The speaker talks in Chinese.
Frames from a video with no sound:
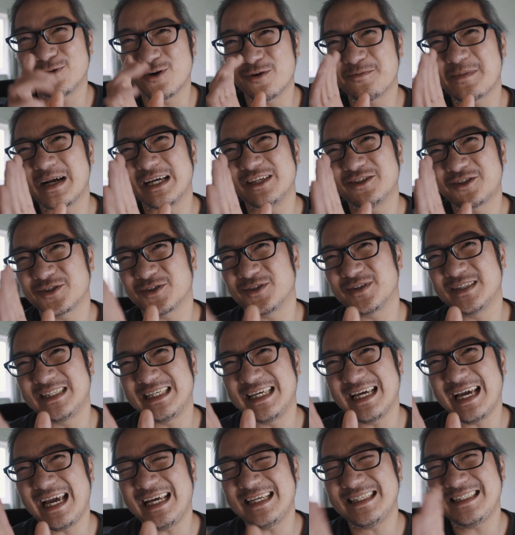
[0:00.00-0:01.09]
我买索
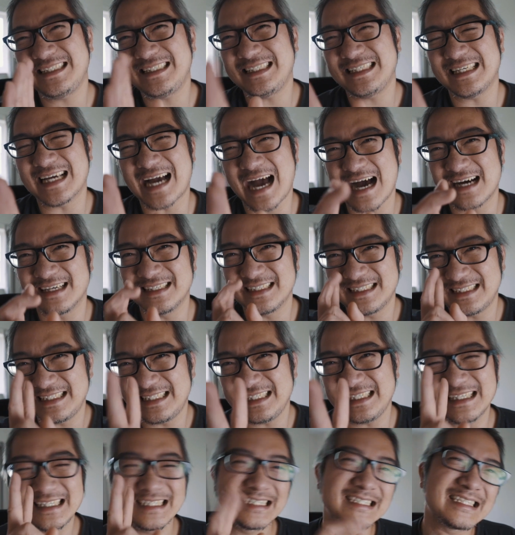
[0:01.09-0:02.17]
尼 A 七 R
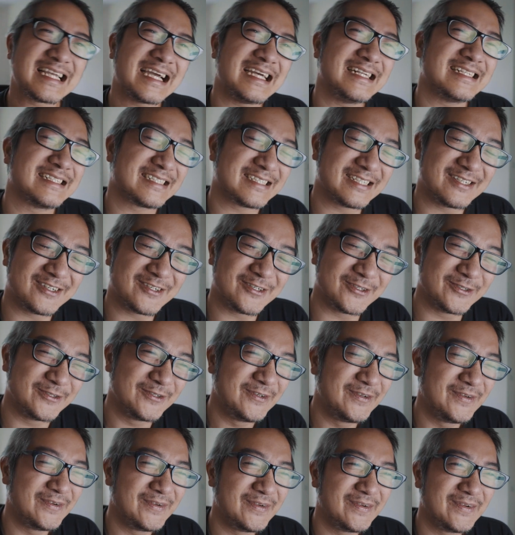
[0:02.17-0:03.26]
第二代的时候，
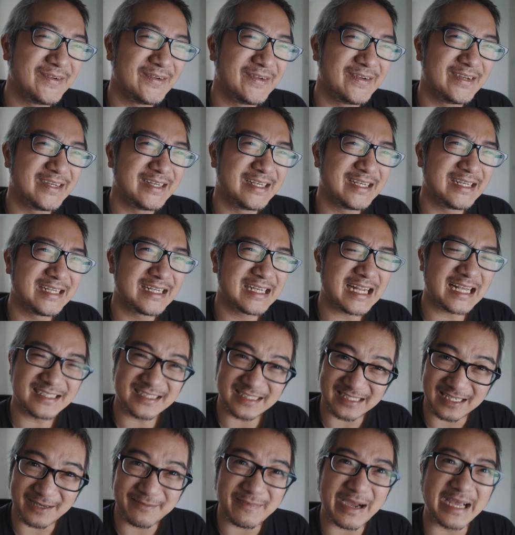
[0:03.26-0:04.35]
它
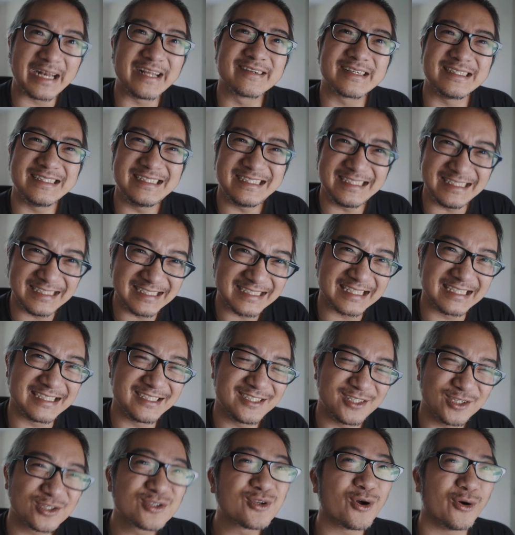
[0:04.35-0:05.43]
只能买到个机身，
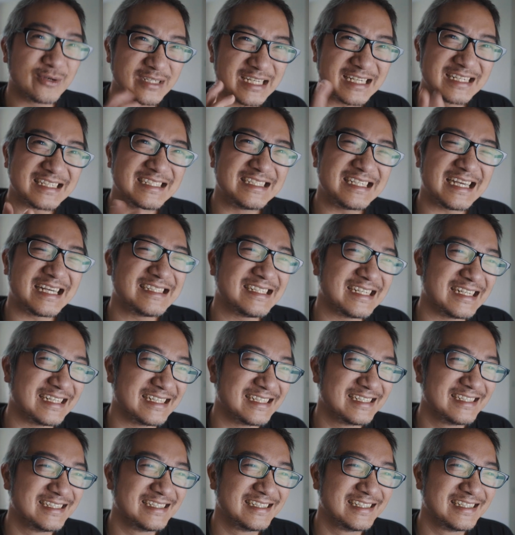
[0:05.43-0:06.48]
就同样的价钱。